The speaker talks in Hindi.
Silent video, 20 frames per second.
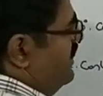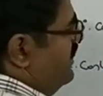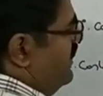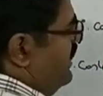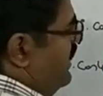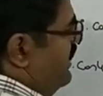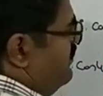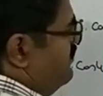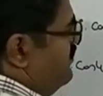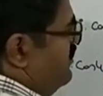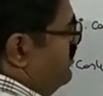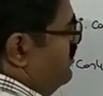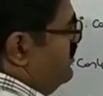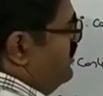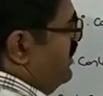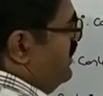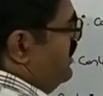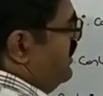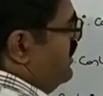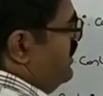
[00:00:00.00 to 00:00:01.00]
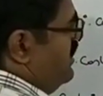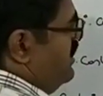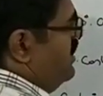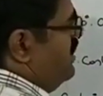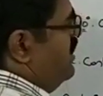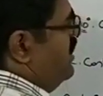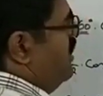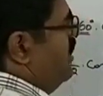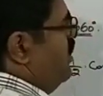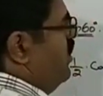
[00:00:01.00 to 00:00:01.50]
थीटा कैंसिल हो जाएगा
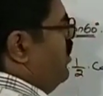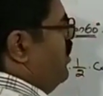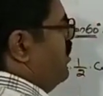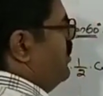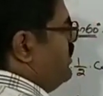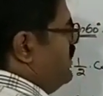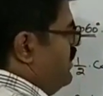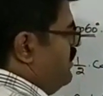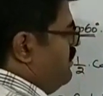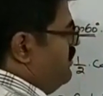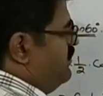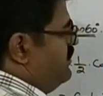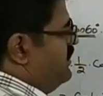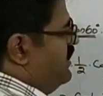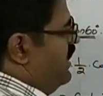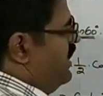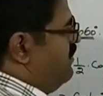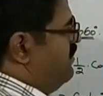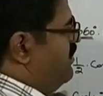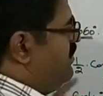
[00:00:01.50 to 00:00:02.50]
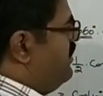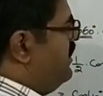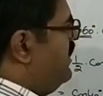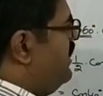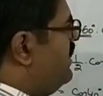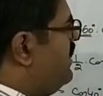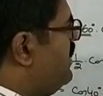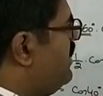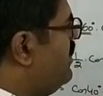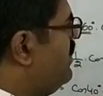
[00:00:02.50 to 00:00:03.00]
और ये यहाँ पे
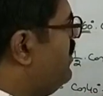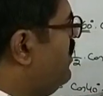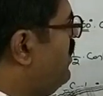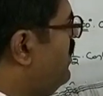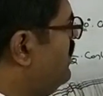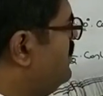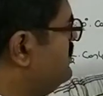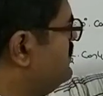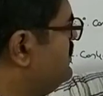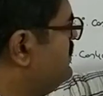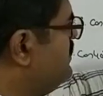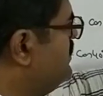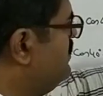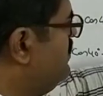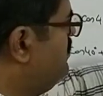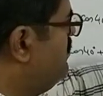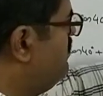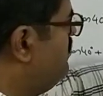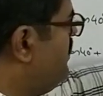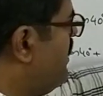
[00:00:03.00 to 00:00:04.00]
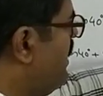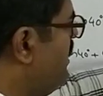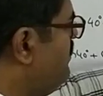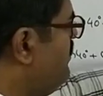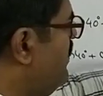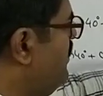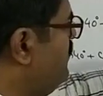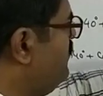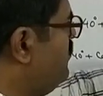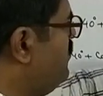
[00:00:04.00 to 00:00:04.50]
बनेगा कॉस pi
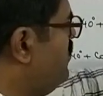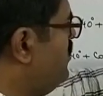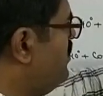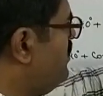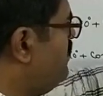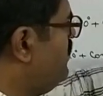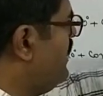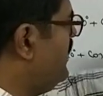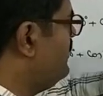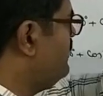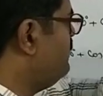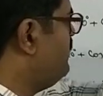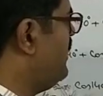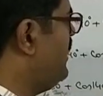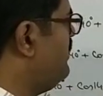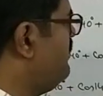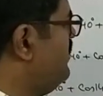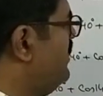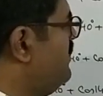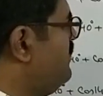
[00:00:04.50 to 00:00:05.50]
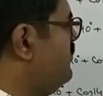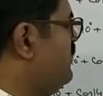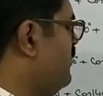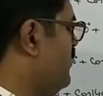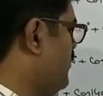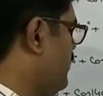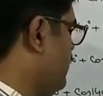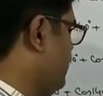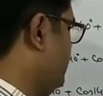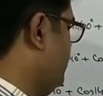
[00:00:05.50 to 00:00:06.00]
by 4 plus pi by
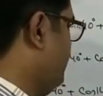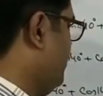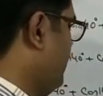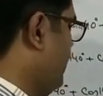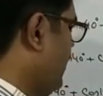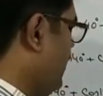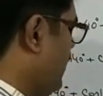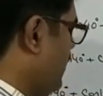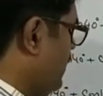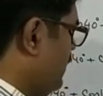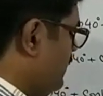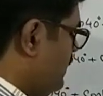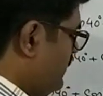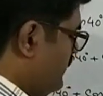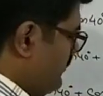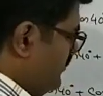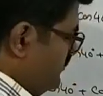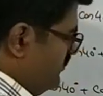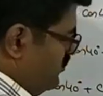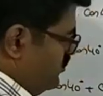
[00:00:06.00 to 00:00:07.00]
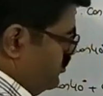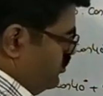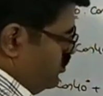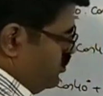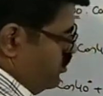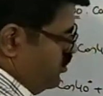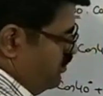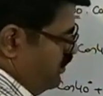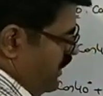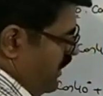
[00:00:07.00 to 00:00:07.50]
4 दिस इज़
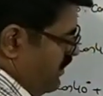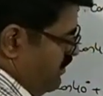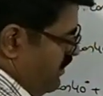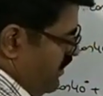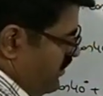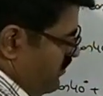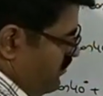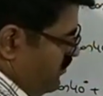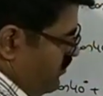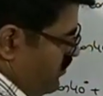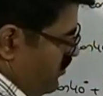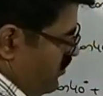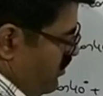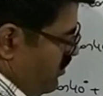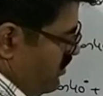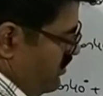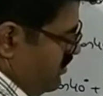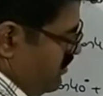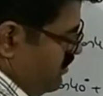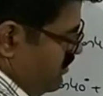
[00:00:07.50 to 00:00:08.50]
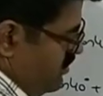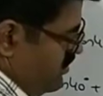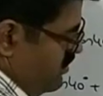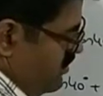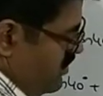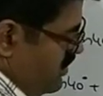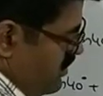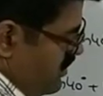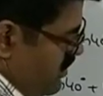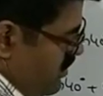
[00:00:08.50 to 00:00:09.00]
टू पाई बाई फोर
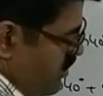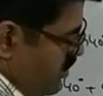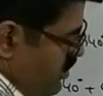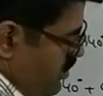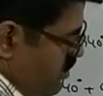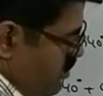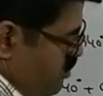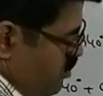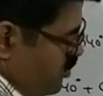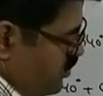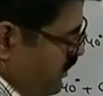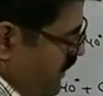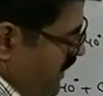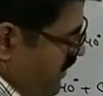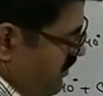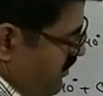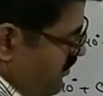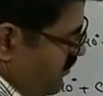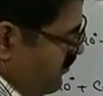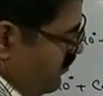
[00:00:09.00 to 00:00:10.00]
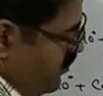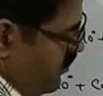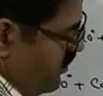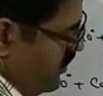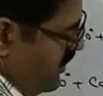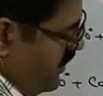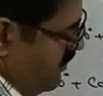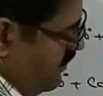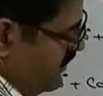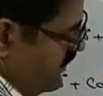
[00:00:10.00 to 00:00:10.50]
और टू पाई बाई
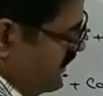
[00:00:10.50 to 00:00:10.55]
फोर का